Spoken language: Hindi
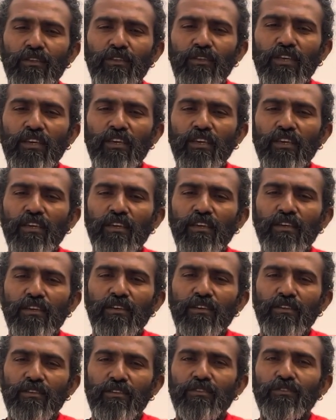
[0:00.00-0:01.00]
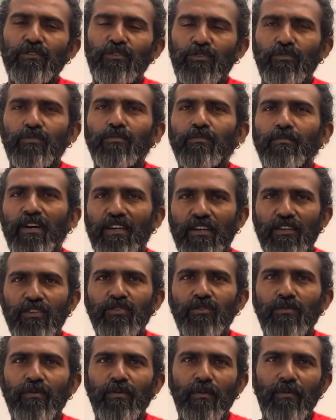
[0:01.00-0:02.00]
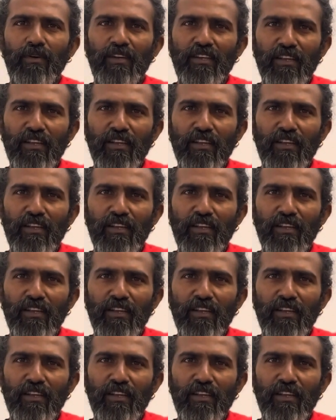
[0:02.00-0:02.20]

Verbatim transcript: कि जो बागेश्वर बाबा